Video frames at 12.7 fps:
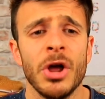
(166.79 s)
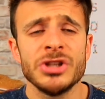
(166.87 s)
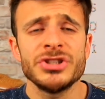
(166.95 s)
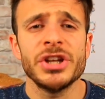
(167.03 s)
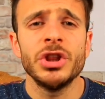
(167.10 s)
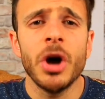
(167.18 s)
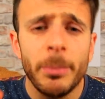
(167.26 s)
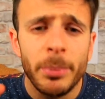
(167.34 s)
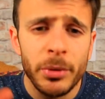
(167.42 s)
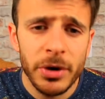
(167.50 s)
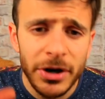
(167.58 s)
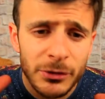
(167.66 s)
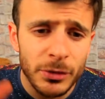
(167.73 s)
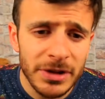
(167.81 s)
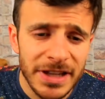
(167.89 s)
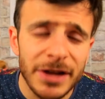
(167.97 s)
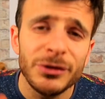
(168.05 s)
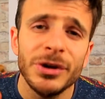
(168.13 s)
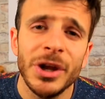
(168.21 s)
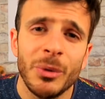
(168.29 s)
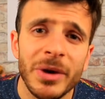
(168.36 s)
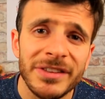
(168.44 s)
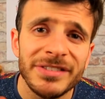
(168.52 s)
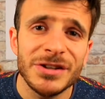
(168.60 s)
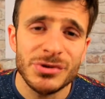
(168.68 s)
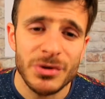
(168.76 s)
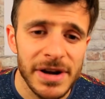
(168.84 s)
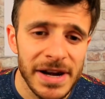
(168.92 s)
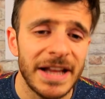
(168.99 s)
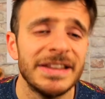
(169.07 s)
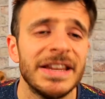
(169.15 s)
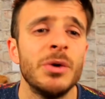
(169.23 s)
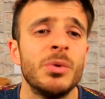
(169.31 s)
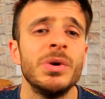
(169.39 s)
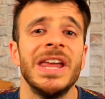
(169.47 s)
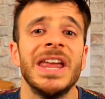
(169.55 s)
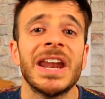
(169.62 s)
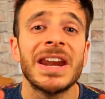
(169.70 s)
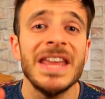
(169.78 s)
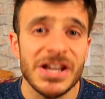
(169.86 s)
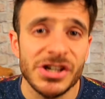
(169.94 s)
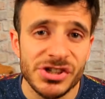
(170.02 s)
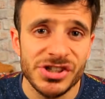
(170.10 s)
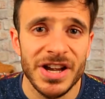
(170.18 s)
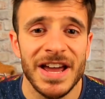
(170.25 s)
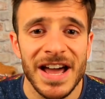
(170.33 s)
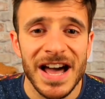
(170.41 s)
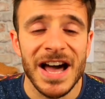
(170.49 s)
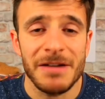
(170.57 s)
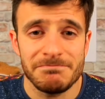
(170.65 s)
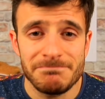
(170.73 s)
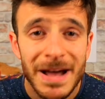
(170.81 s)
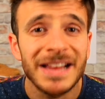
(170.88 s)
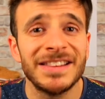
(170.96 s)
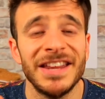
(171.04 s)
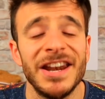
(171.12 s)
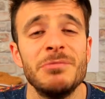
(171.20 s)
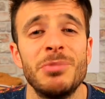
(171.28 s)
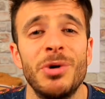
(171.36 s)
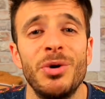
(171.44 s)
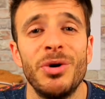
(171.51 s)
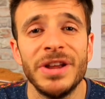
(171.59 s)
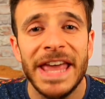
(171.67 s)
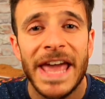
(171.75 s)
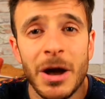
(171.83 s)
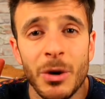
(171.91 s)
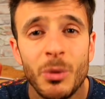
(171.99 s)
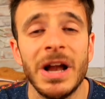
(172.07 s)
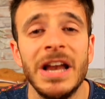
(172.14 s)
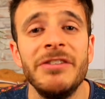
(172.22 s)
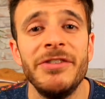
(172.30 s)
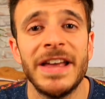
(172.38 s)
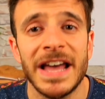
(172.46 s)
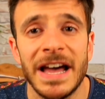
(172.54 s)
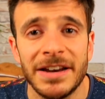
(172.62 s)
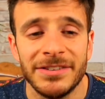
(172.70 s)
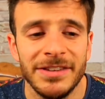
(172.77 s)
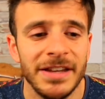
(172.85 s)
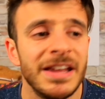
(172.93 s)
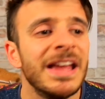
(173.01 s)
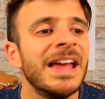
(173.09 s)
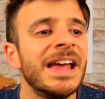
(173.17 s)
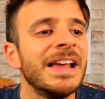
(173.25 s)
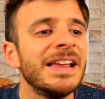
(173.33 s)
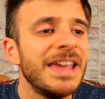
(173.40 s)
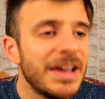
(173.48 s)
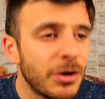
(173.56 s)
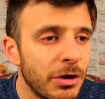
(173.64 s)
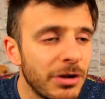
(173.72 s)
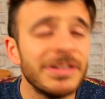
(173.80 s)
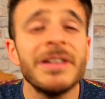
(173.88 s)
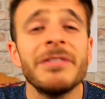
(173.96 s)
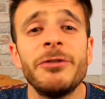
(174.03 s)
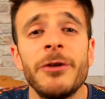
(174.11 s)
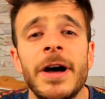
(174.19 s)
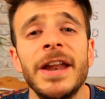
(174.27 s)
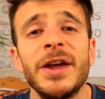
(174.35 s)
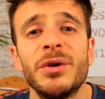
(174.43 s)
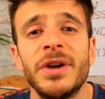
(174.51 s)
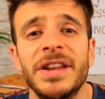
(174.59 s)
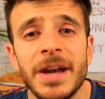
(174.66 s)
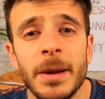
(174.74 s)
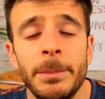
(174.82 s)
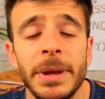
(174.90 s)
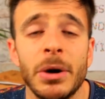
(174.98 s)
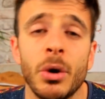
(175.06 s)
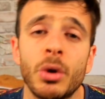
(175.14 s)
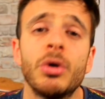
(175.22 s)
Cioè dopo il risultato di questa giornata in cui riesce a battere il Bologna e a qualificarsi, che cosa fare con Andrea Pirlo?